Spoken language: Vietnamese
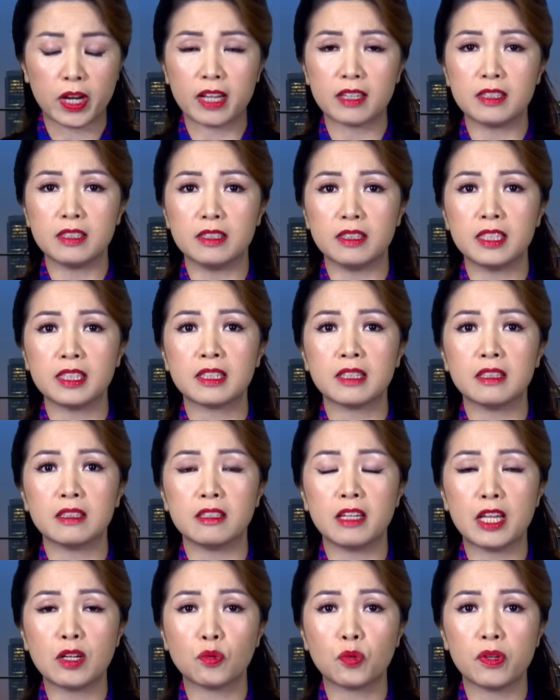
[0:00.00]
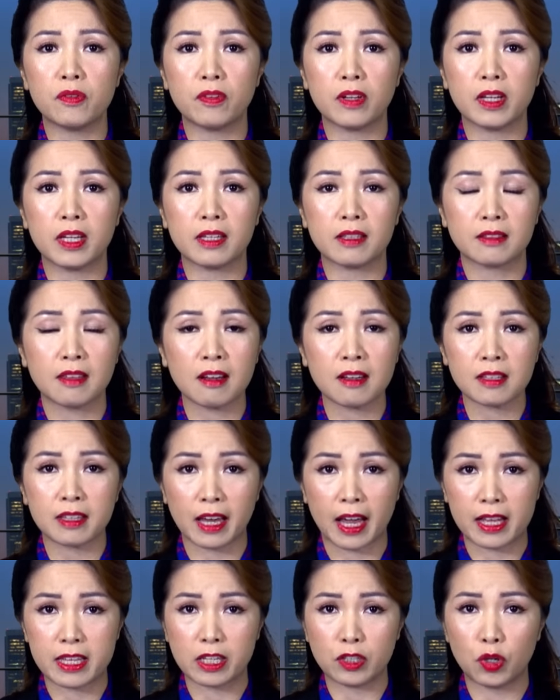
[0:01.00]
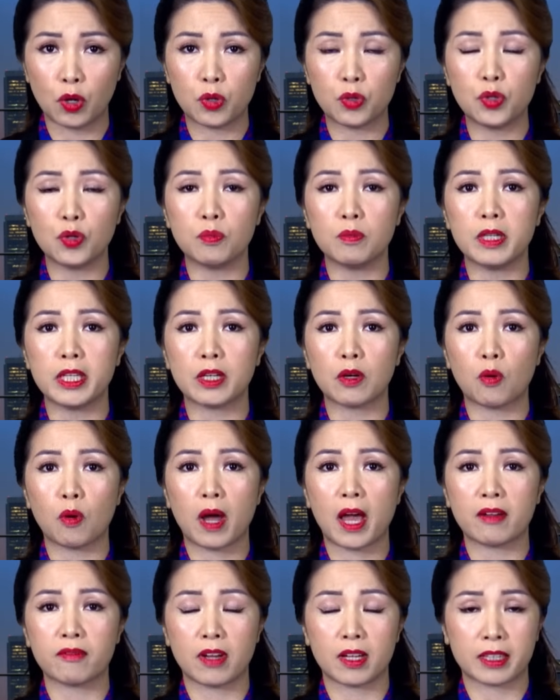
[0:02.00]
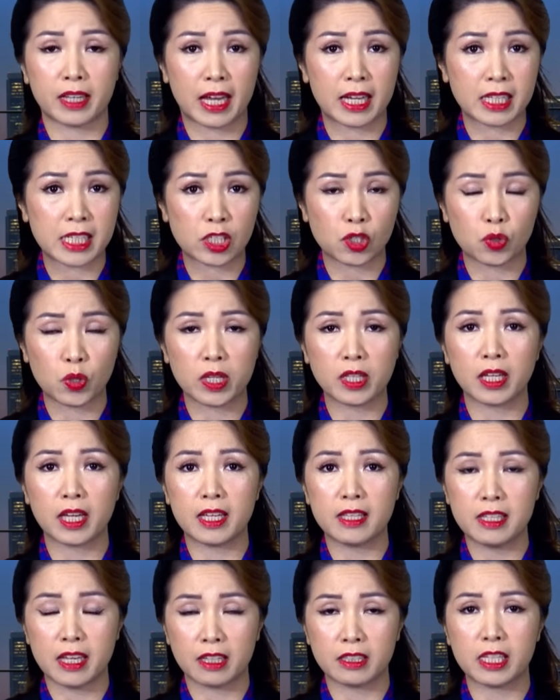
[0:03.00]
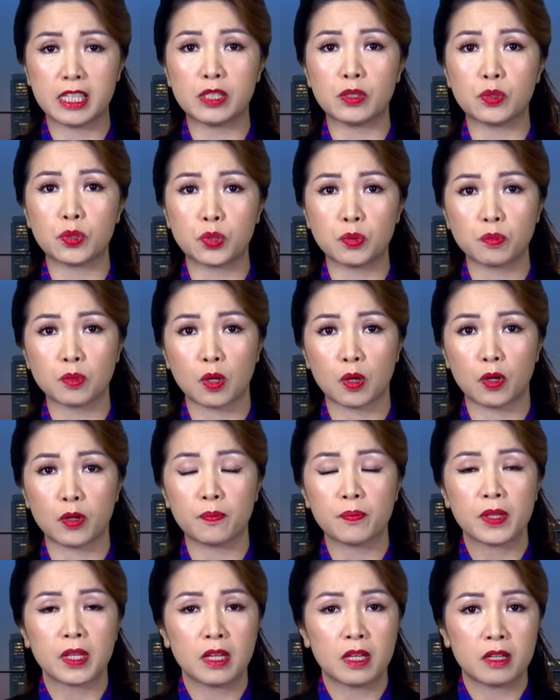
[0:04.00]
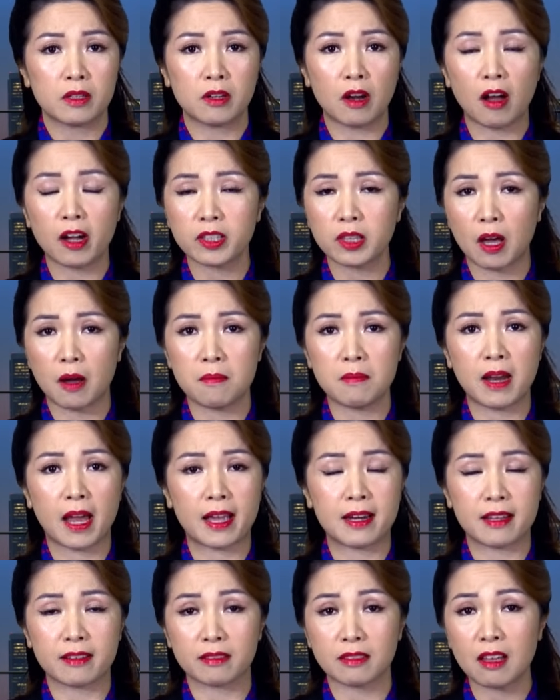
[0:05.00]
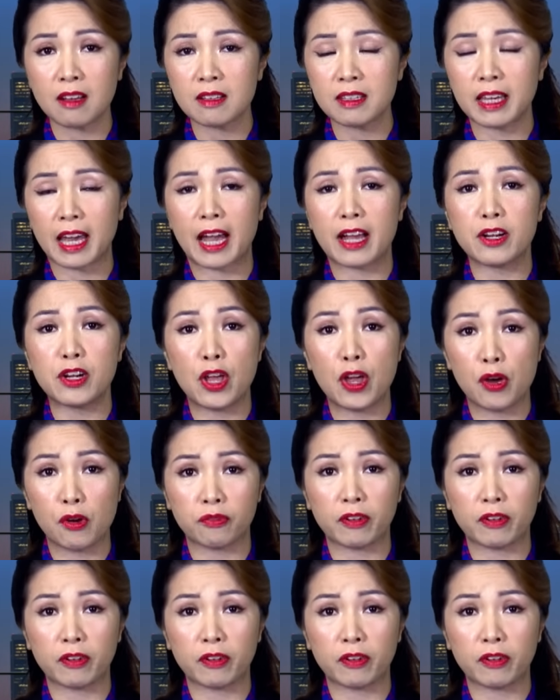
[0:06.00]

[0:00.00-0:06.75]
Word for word: đã gửi đến quý vị tất cả những nội dung liên quan và cả cái suy nghĩ nhận định của chúng tôi. Nói tóm lại là tất cả đều